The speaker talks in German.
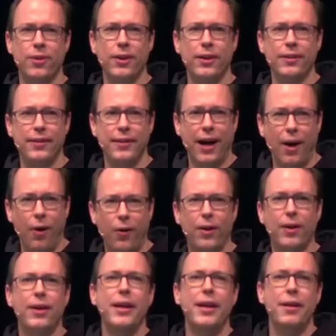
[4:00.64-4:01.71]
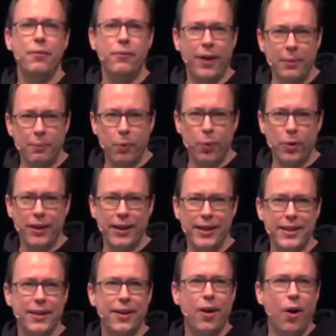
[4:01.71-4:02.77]
sondern sie auch, wenn
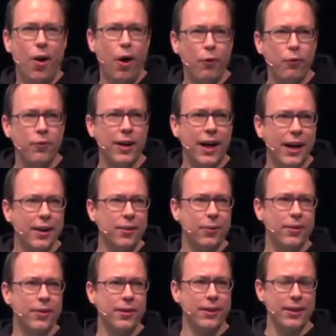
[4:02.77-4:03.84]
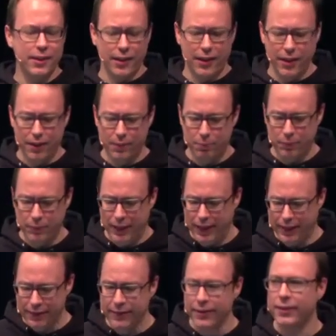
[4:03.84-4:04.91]
möglich, offen all unseren ähm,
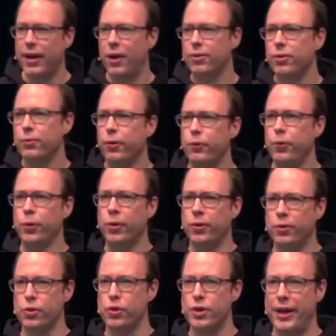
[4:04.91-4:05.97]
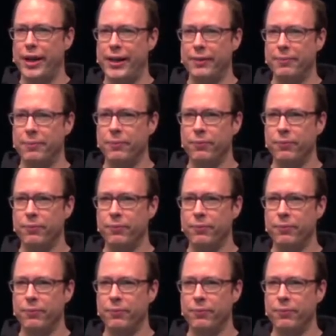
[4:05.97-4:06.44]
Lesenden auch zur Verfügung zu stellen.